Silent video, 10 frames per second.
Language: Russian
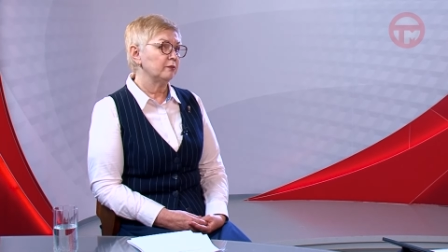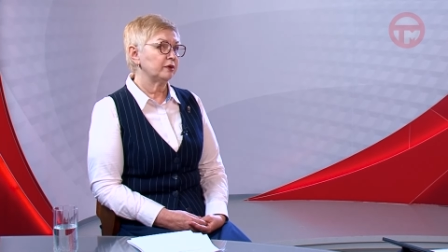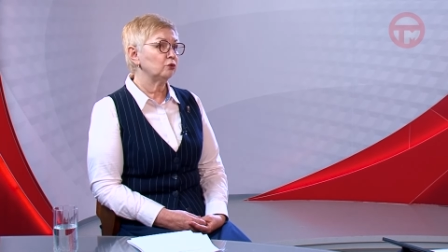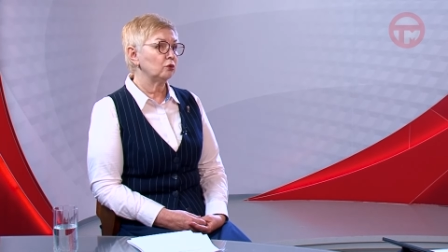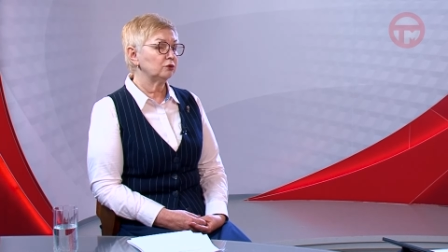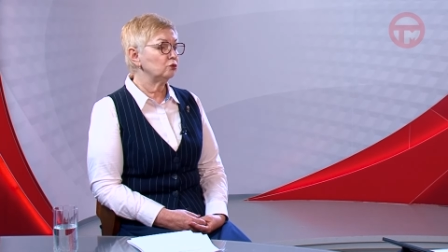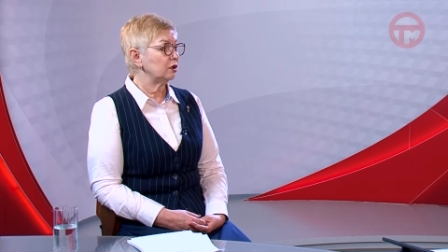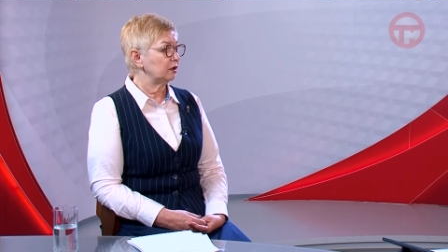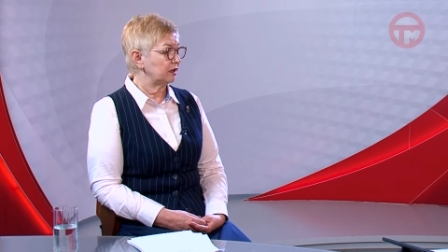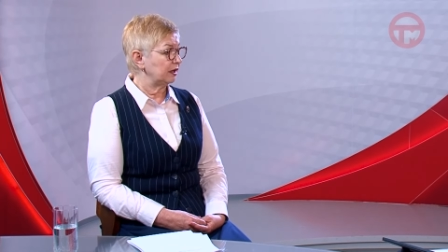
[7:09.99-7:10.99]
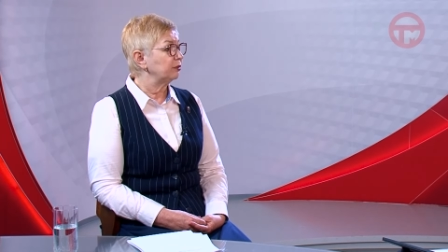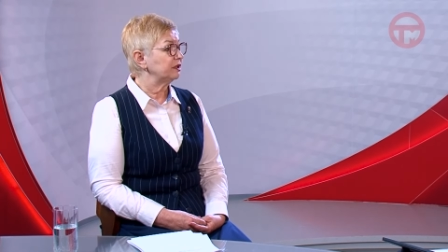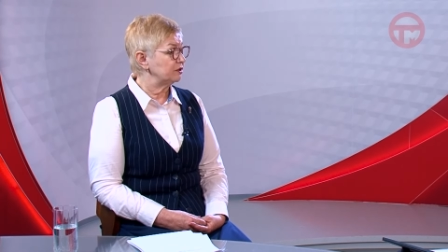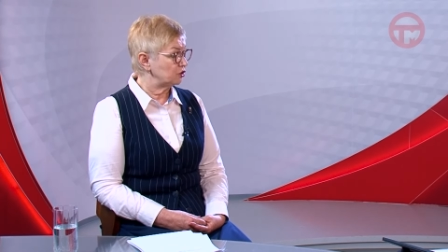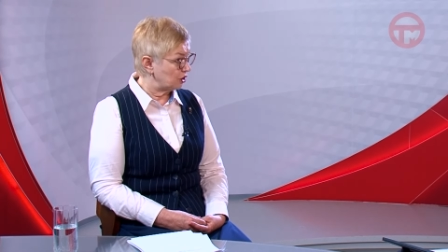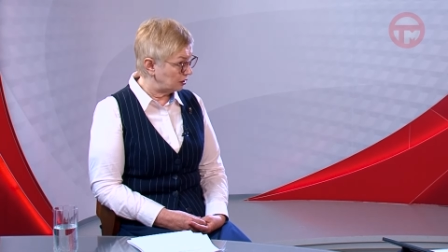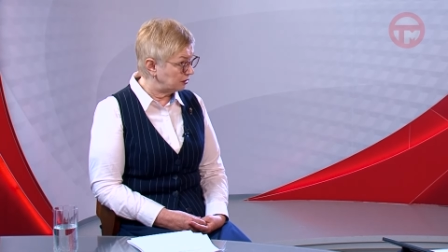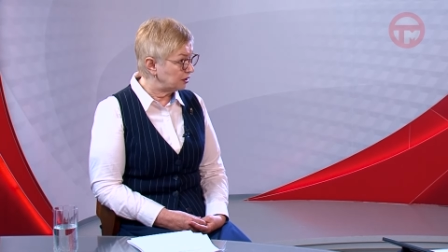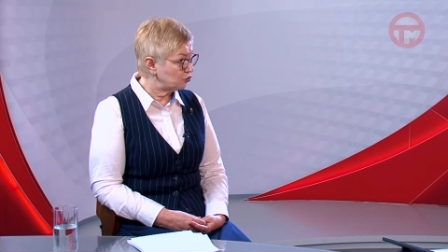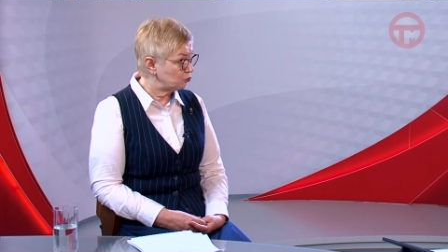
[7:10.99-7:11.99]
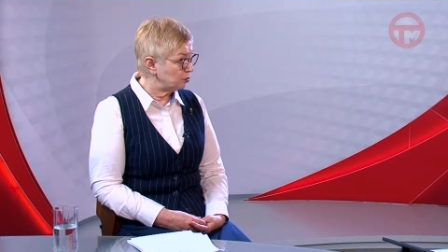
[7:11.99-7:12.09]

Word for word: Прокуратура края поддержала нашу